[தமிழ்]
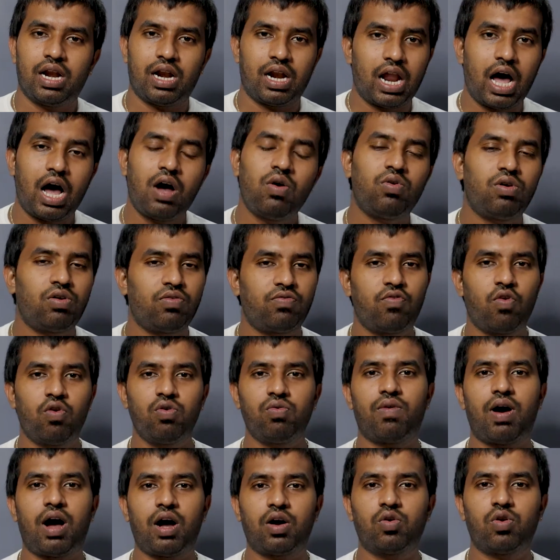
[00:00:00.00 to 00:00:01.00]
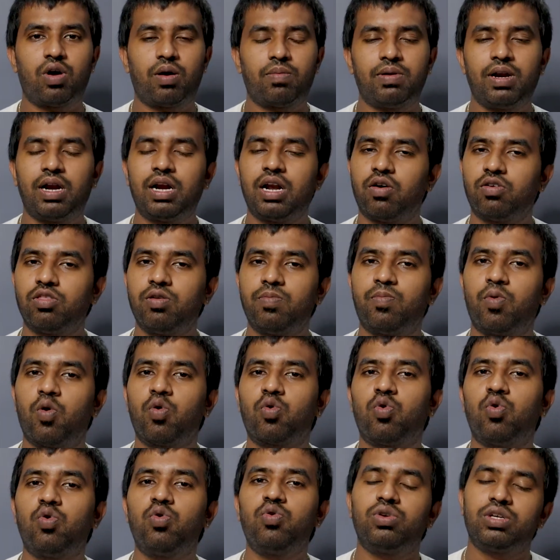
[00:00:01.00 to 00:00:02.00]
நான் ஒரு போன் வாங்கணும் அப்படின்னா நான் வந்து
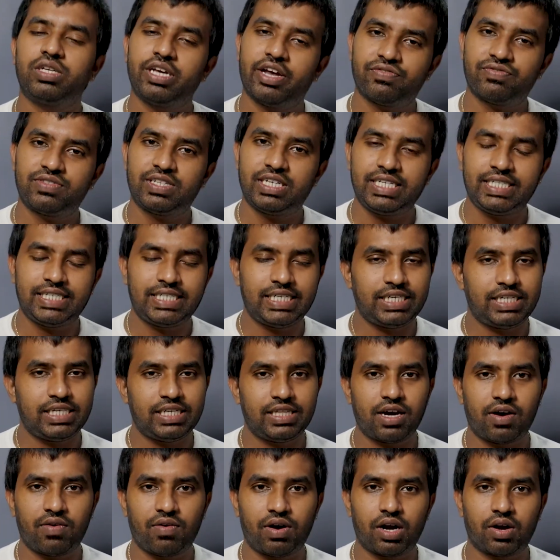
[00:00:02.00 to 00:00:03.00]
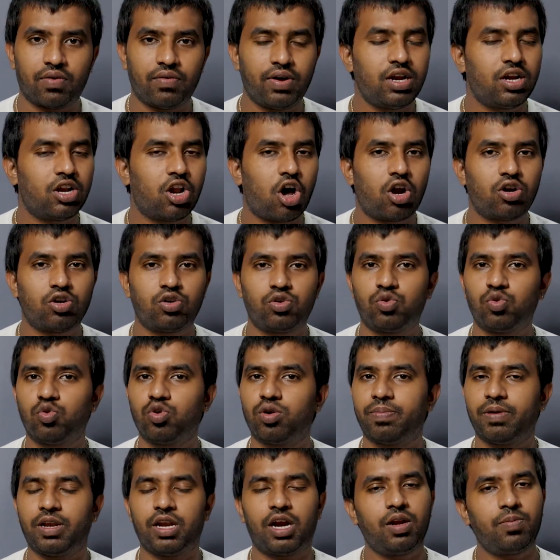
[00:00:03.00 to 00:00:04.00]
போக்கோ எஃப் த்ரீ ஜிடி தான் வாங்குவேன் நாட் டூ
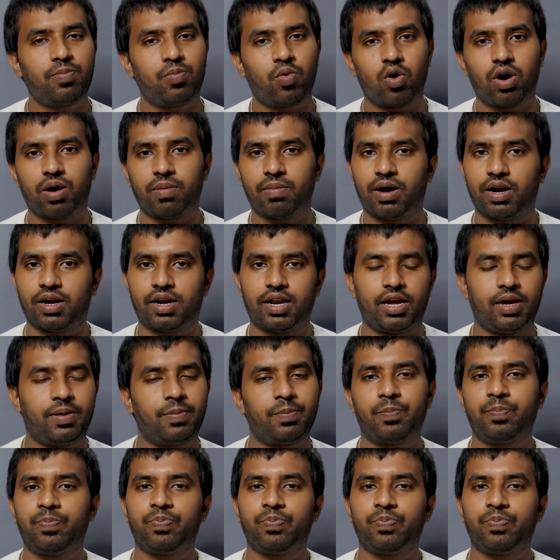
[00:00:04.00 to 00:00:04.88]
பின்னாடி போக மாட்டேன்